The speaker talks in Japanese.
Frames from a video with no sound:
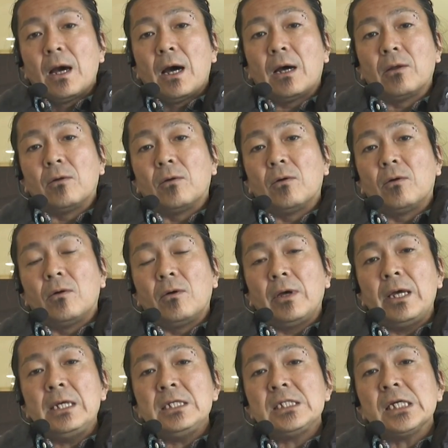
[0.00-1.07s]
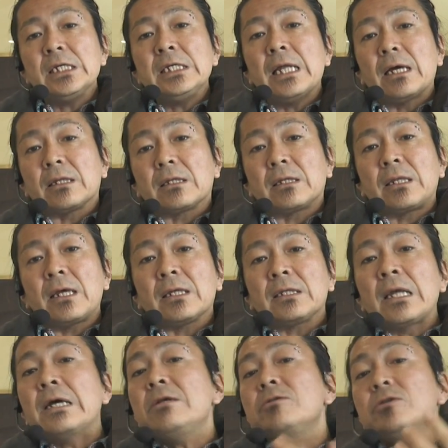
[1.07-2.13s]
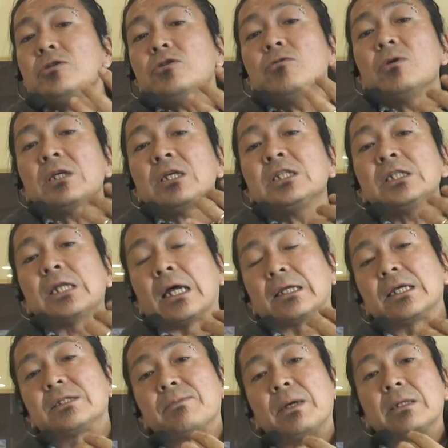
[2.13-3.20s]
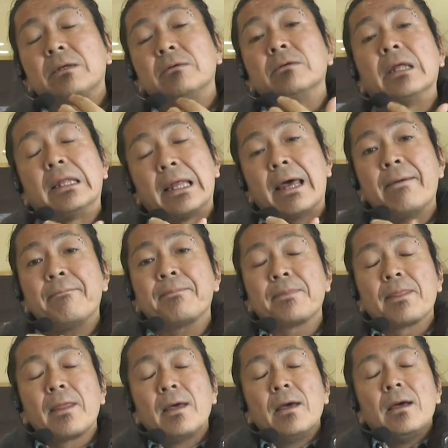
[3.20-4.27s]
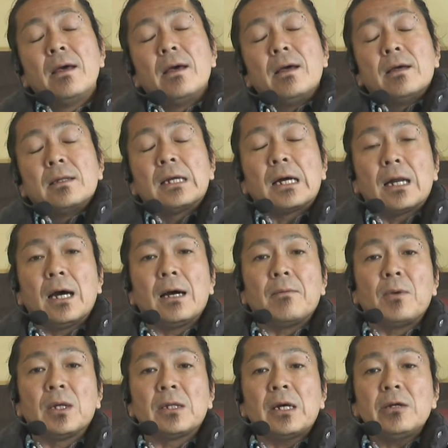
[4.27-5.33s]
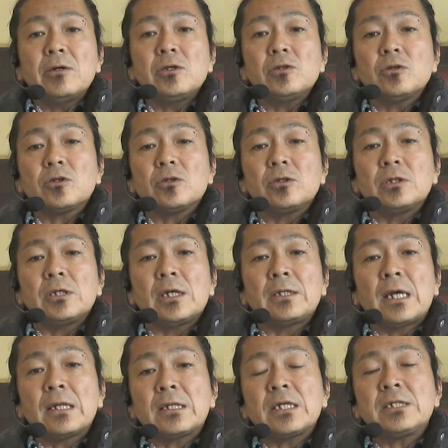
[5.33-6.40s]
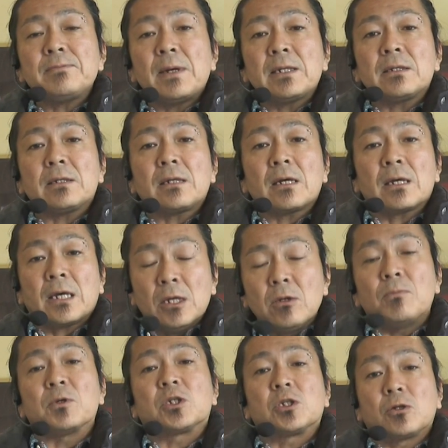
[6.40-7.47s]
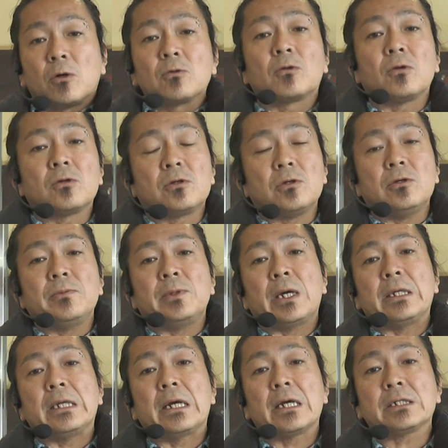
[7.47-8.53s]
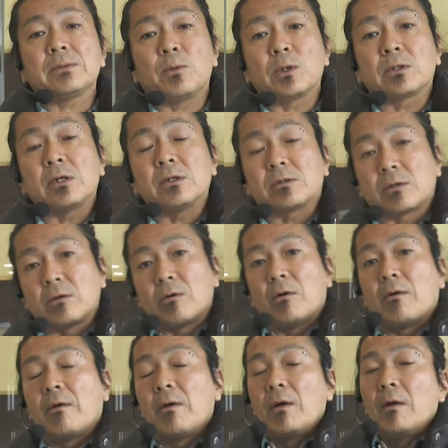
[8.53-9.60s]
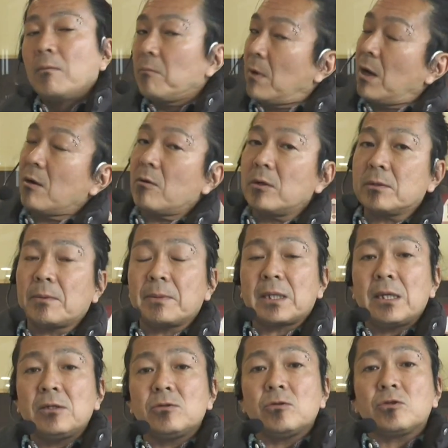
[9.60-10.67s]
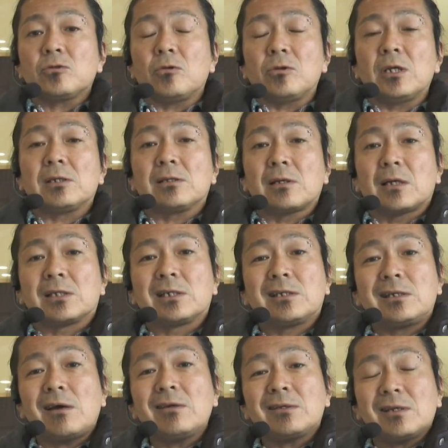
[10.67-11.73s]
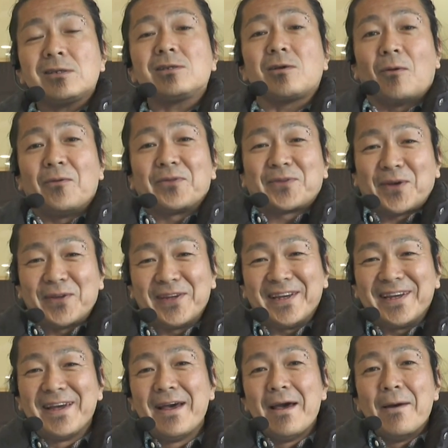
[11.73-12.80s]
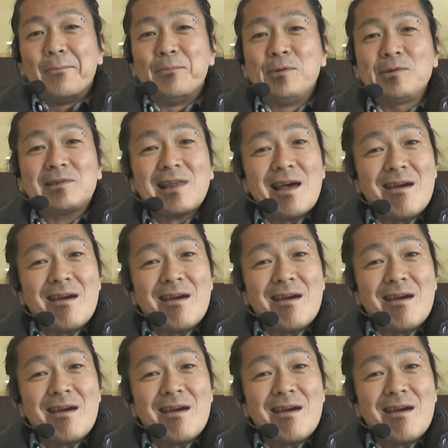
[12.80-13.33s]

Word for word: あのー、演者になって成り行き上私になってしまってるんでね、だからまあ成り行き上になってしまったけども仕事っていう意味合いでやらせてもらってるんですけど、まあこれとまた炎上しそうですが幸せですよ本当に。無駄